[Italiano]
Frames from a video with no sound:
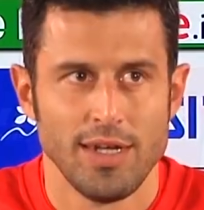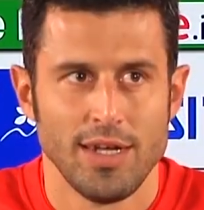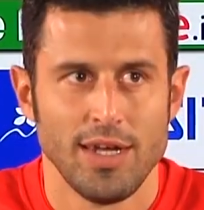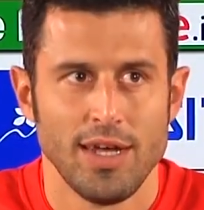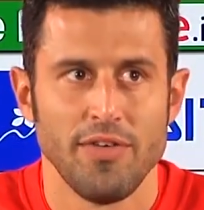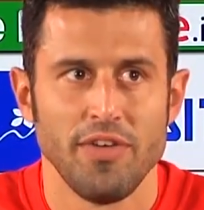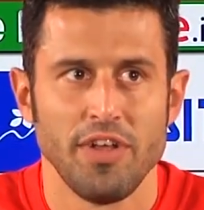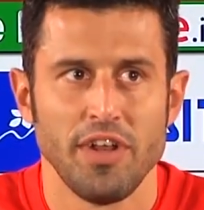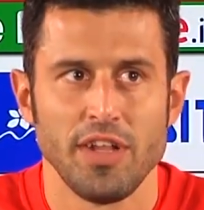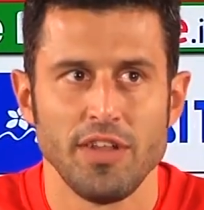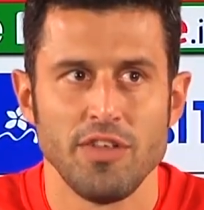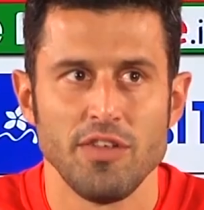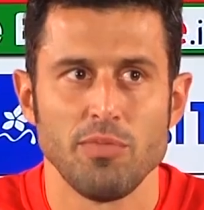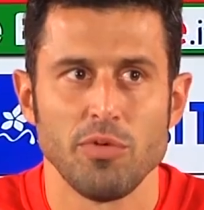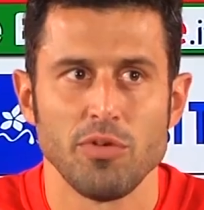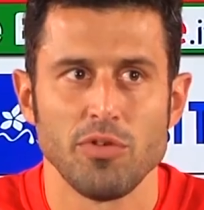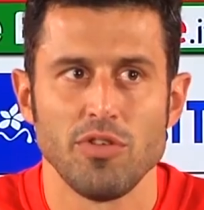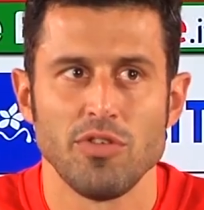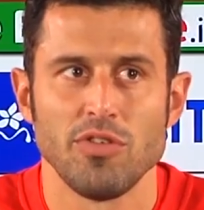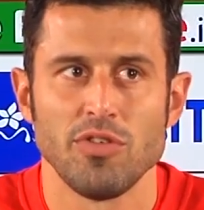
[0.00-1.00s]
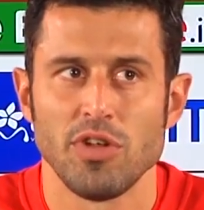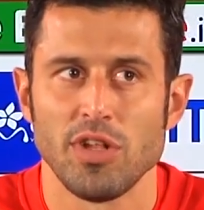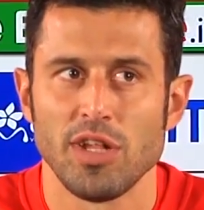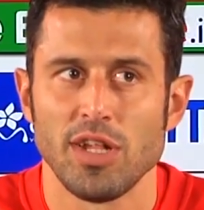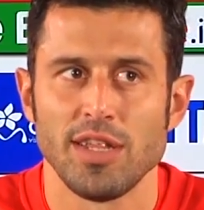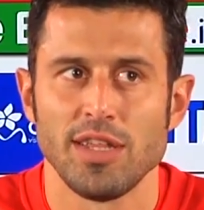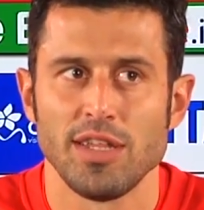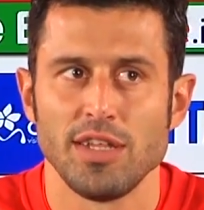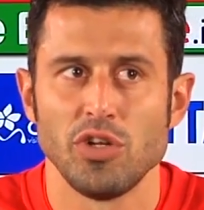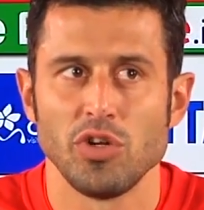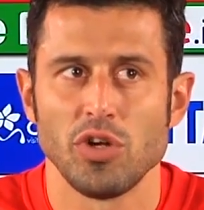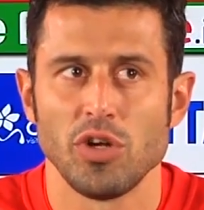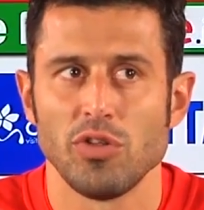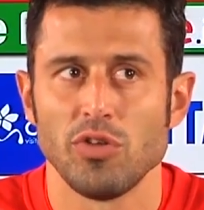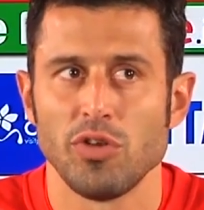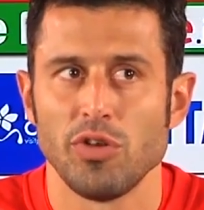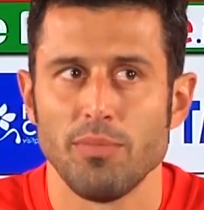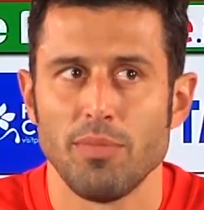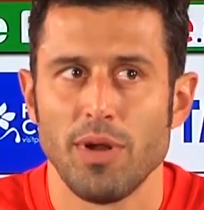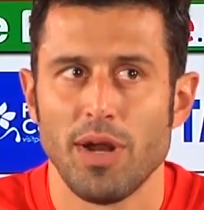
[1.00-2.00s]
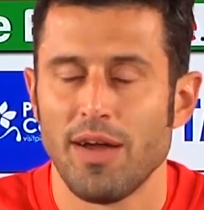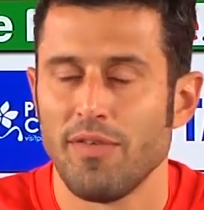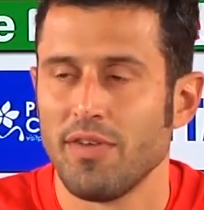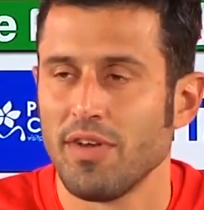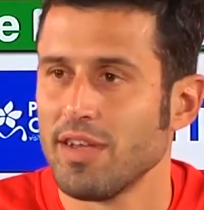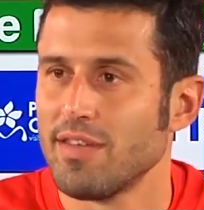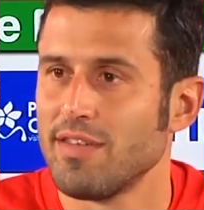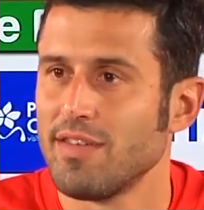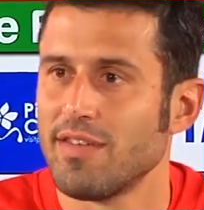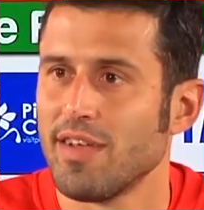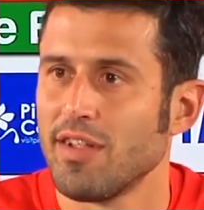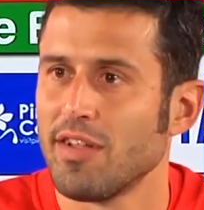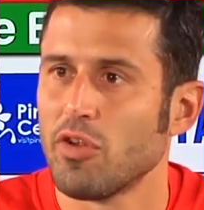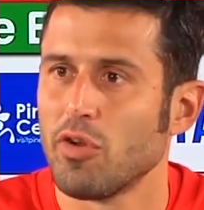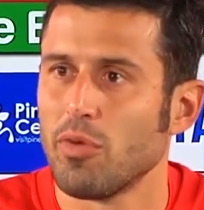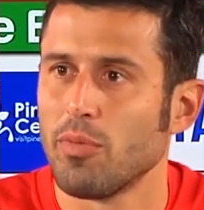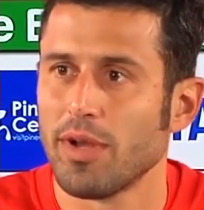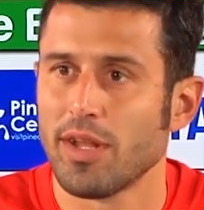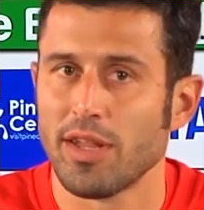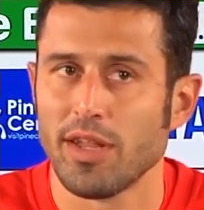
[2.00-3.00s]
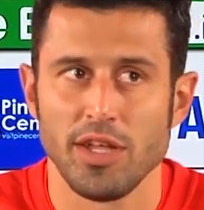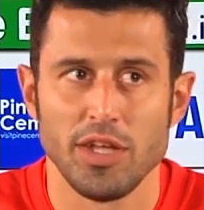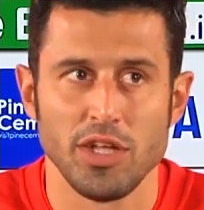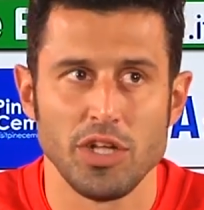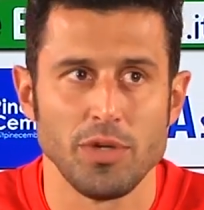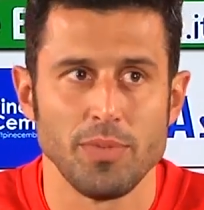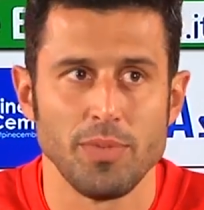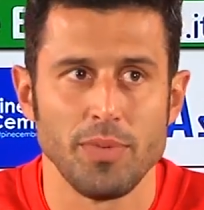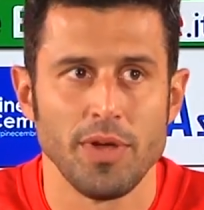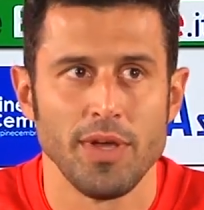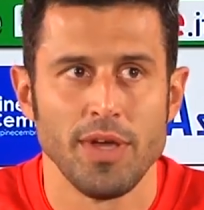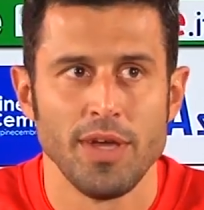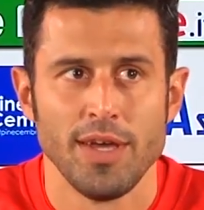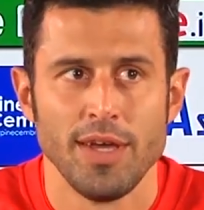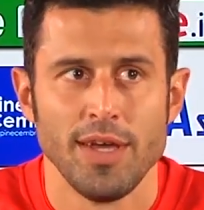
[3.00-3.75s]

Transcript: Avere a disposizione tanti giocatori bravi che si sentono partecipi